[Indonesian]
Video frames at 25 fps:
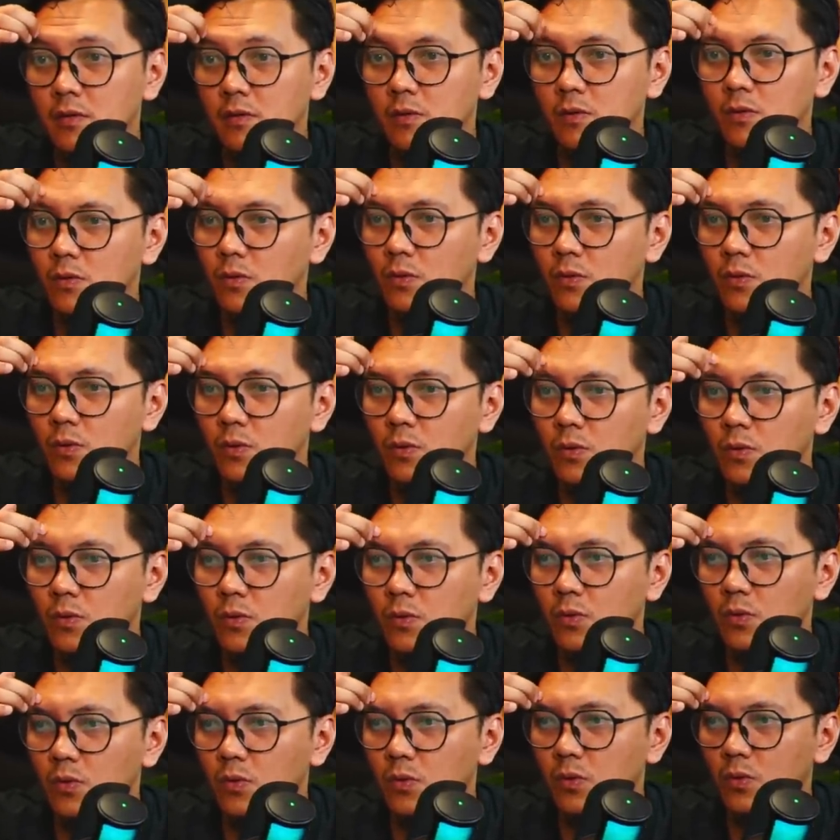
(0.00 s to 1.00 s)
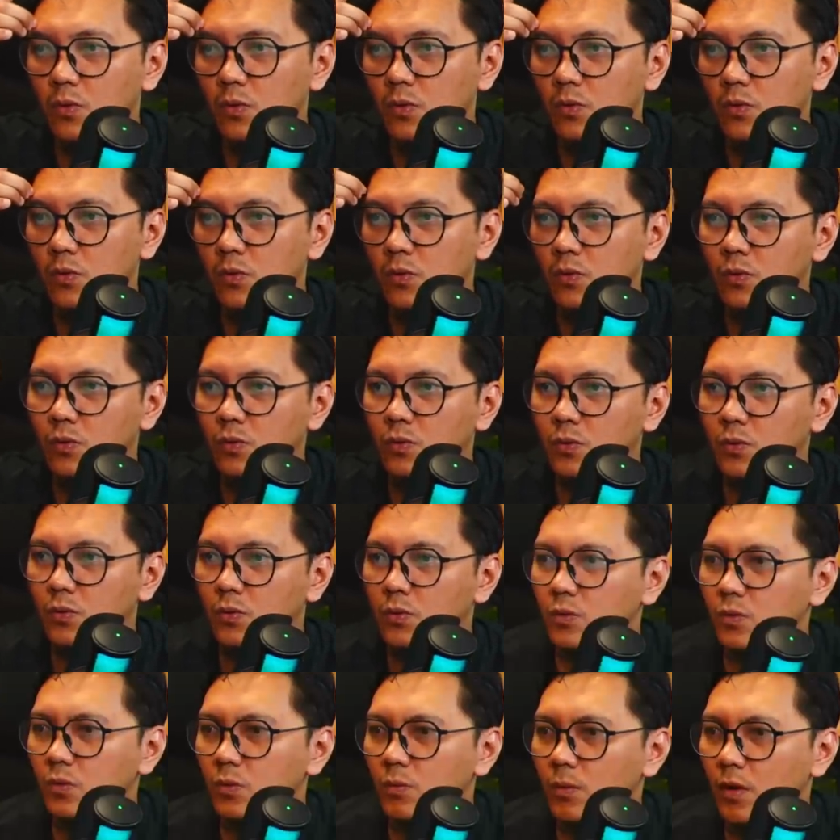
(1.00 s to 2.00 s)
Uh,
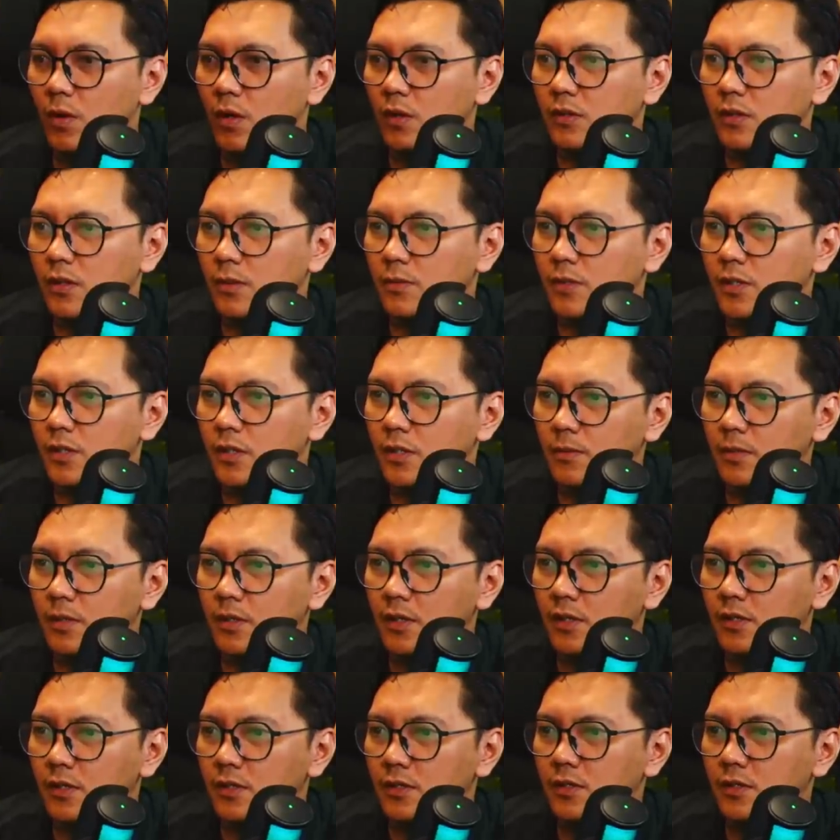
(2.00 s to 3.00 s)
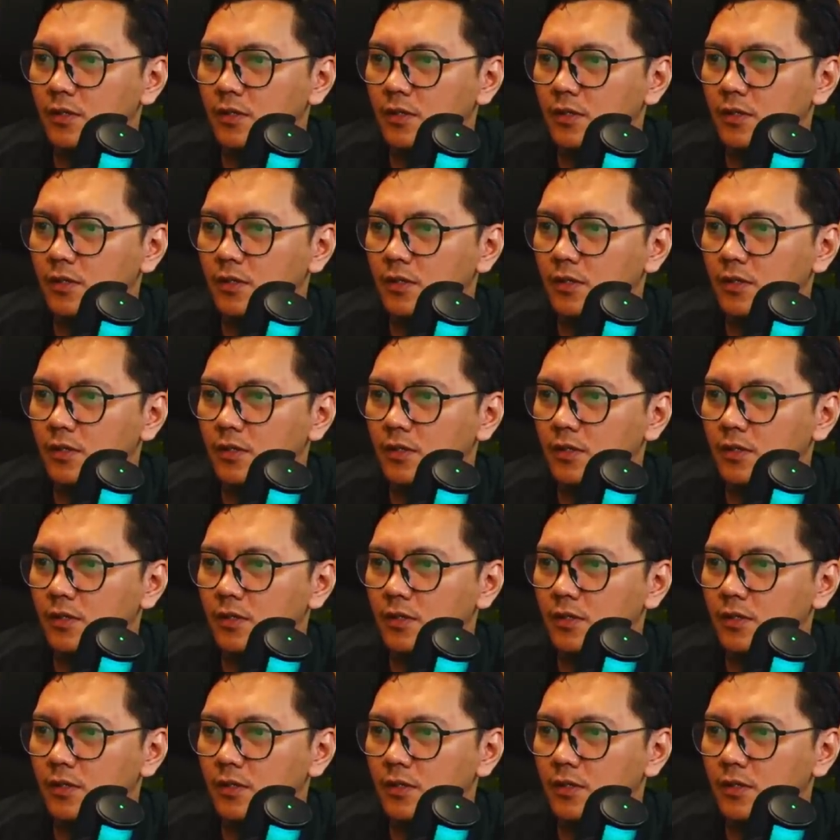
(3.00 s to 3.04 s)
mantap stadionnya guys.